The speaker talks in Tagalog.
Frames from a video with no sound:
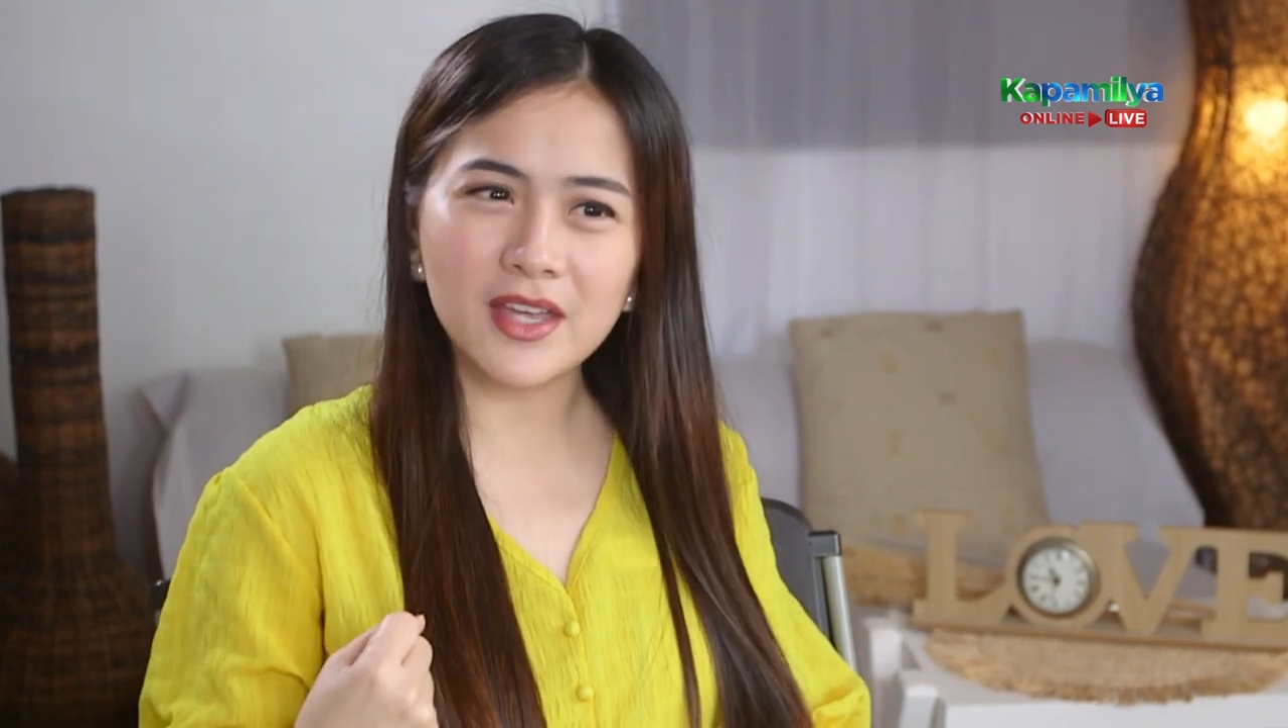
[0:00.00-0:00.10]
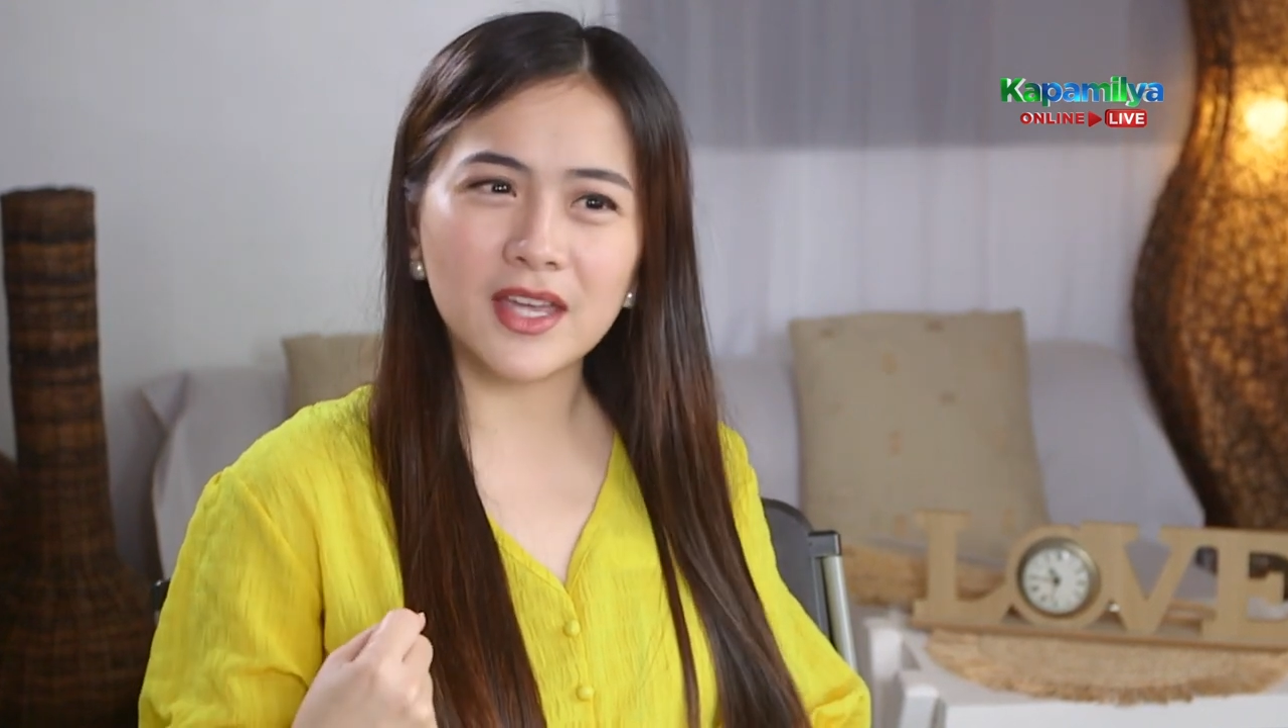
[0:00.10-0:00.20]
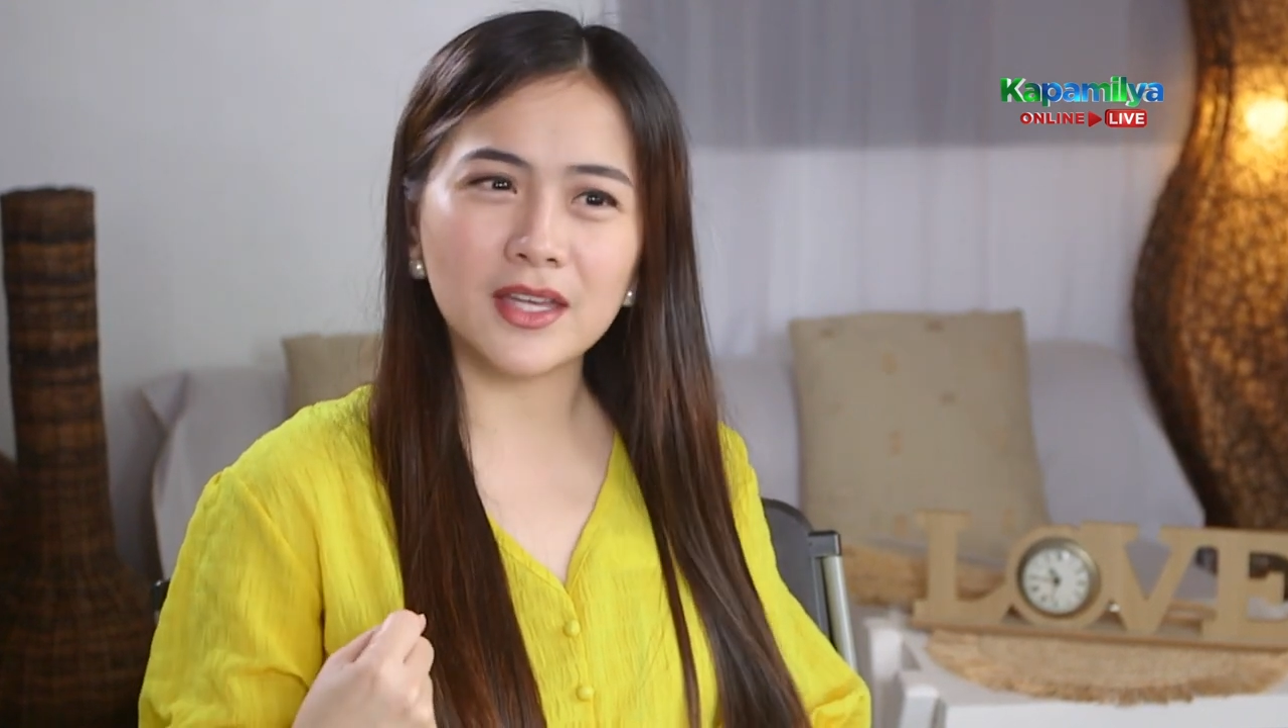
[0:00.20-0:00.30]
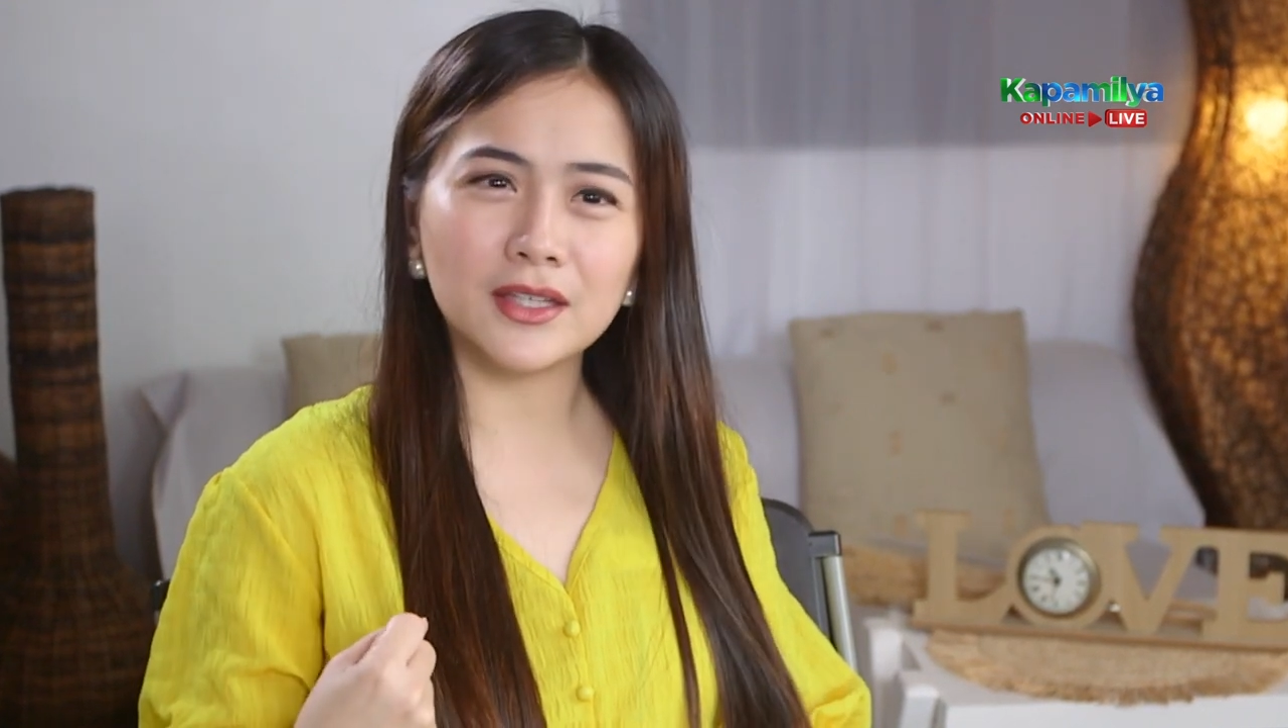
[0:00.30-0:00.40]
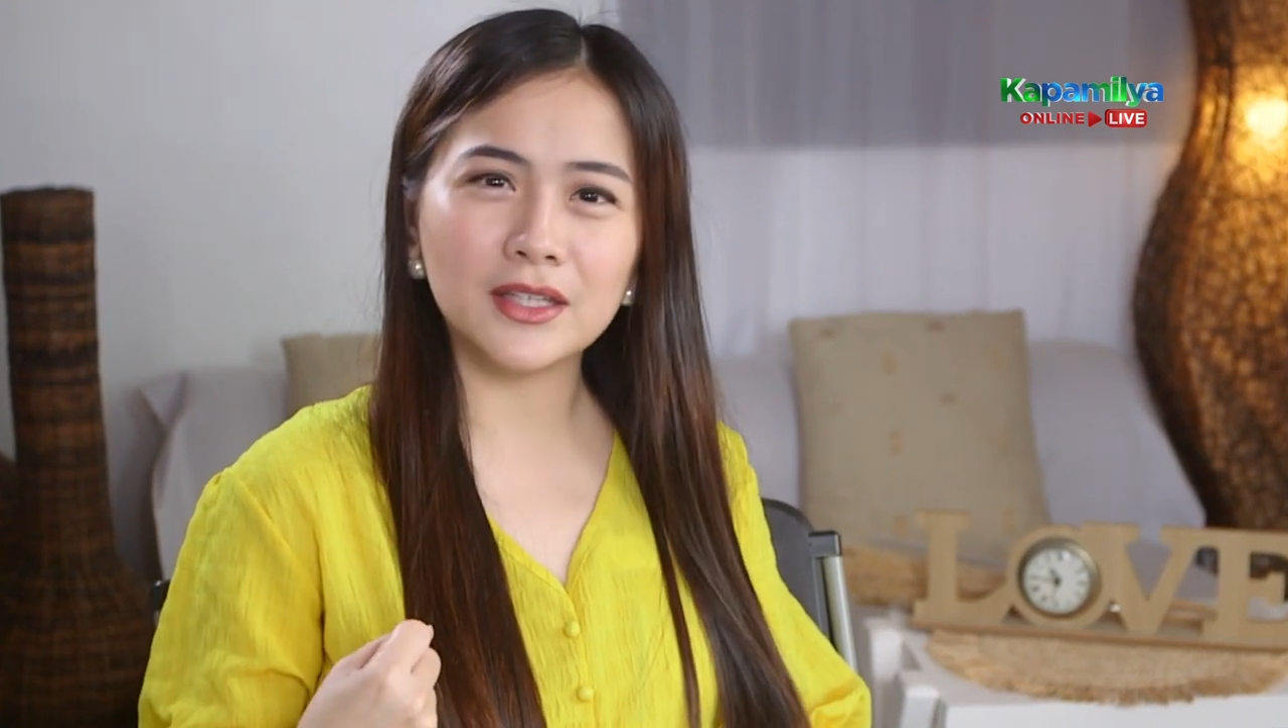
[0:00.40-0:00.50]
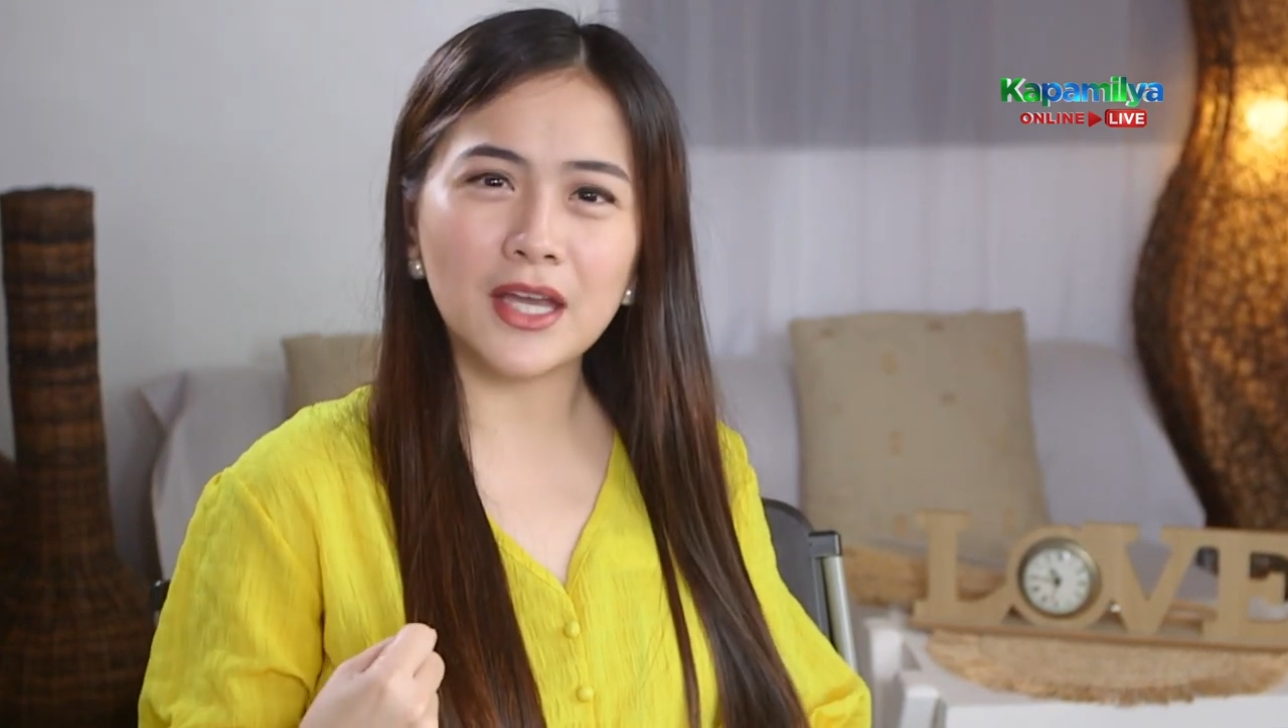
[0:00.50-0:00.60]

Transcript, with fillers: and